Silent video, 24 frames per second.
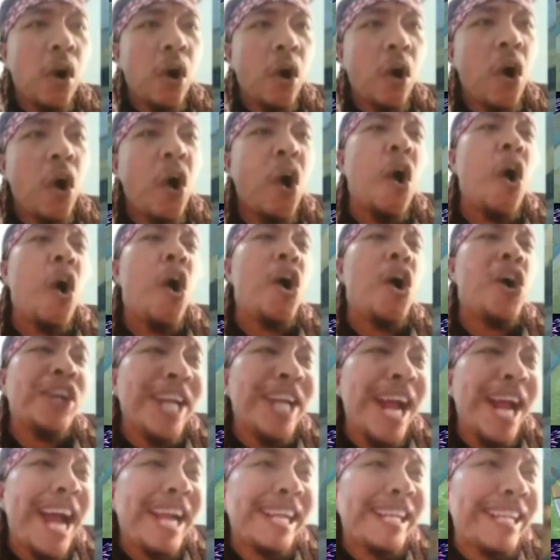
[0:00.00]
Oh,
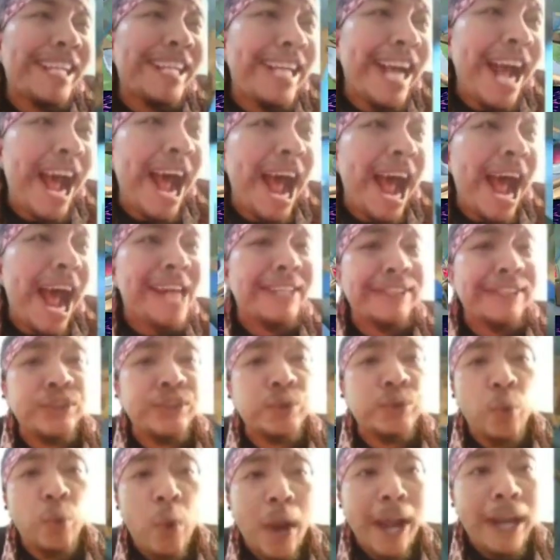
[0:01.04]
right guys,
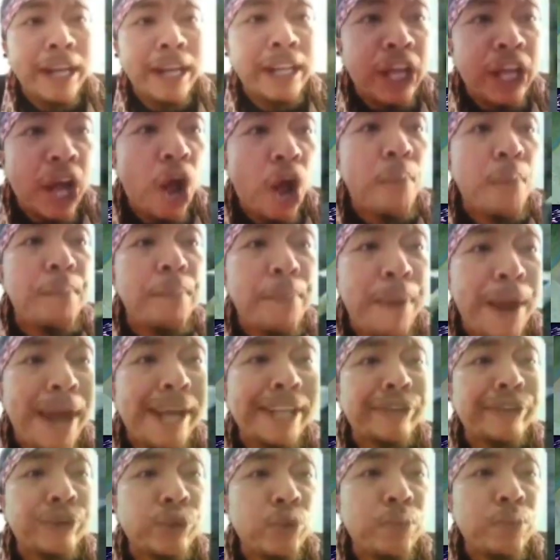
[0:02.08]
welcome
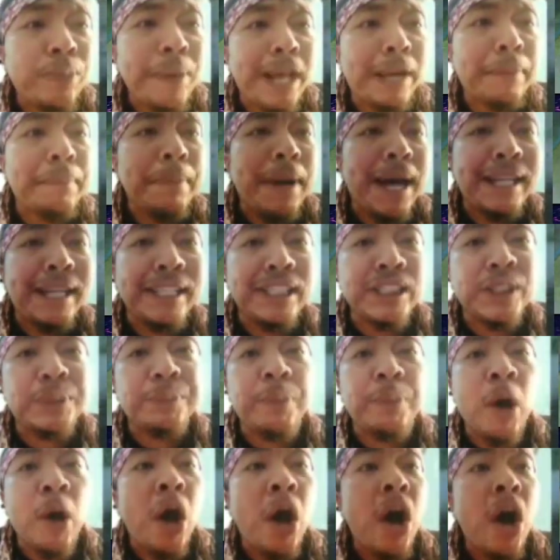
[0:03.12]
back to Barbary
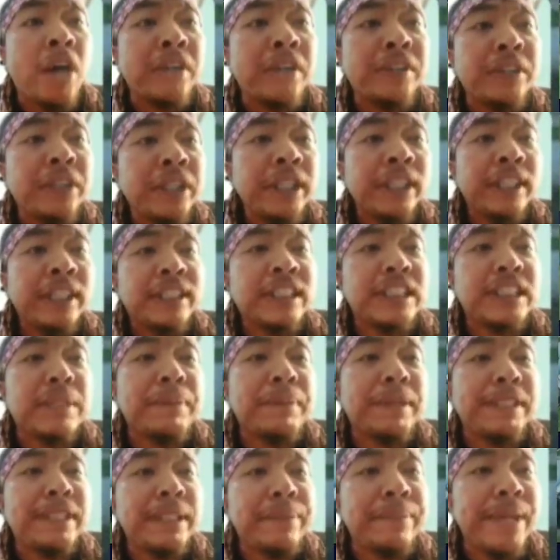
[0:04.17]
Spot.
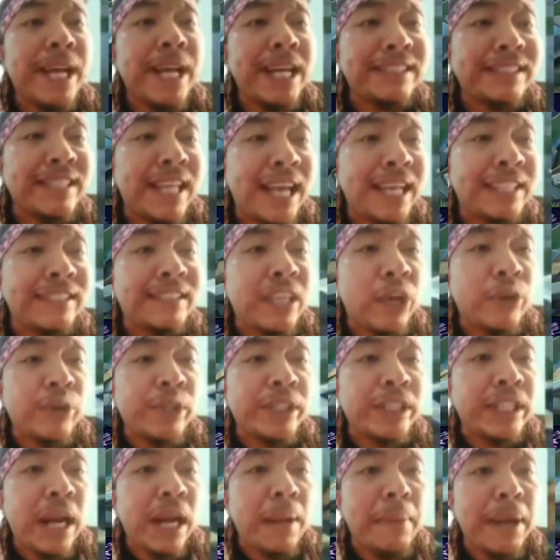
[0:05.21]
Seperti biasa, jauhi
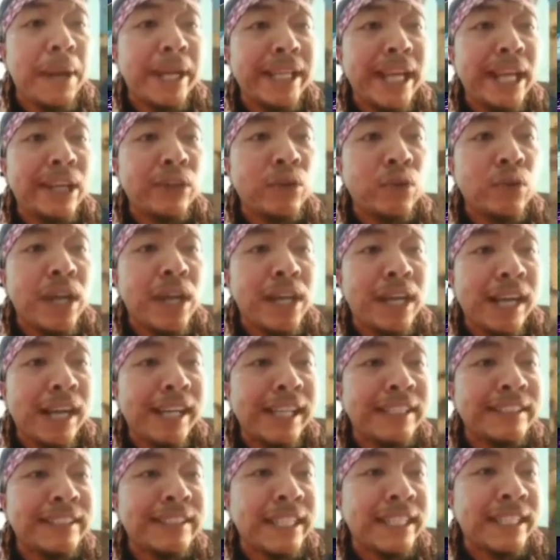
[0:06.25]
keramaian, gunakan
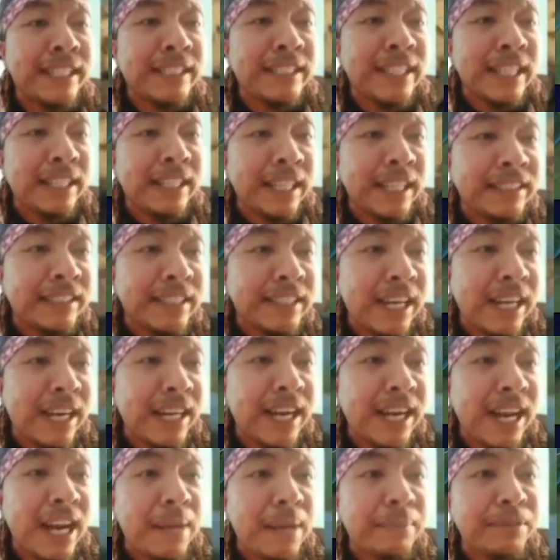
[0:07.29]
headset ketatkan celana
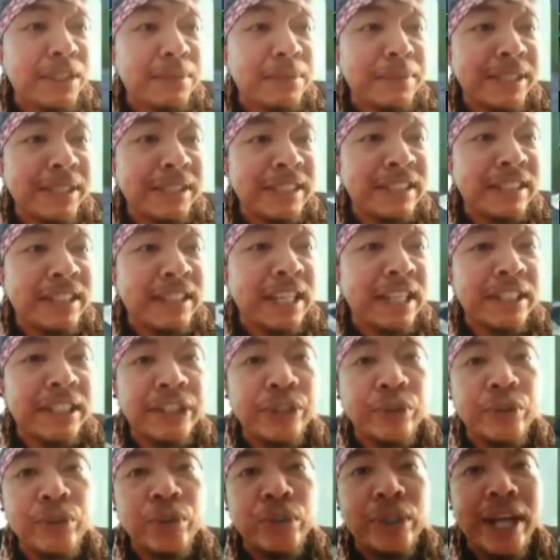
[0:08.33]
dalam, simetriskan
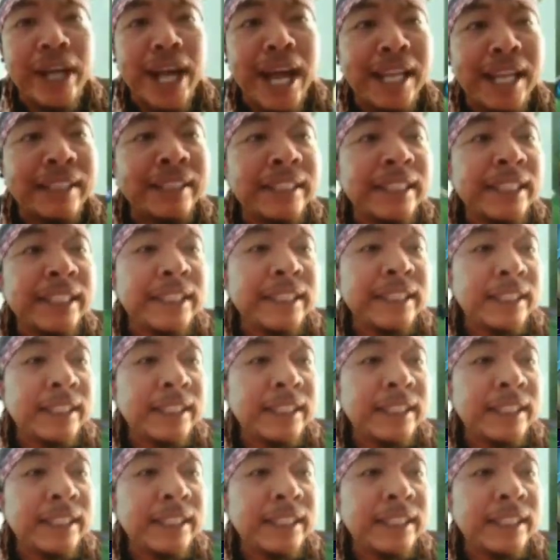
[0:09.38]
kedudukan.